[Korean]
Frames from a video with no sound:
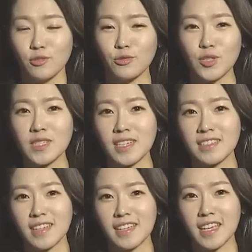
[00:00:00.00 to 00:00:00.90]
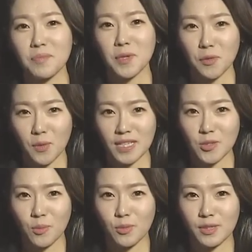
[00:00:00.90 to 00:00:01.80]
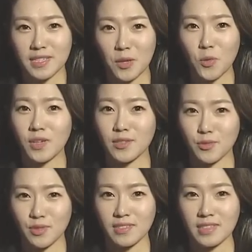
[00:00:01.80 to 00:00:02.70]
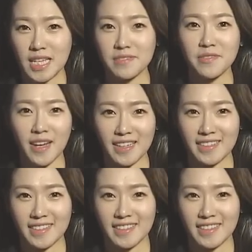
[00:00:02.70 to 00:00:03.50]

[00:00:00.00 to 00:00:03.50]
운전자들에게 필요한 정보를 제공해주는 이 파일.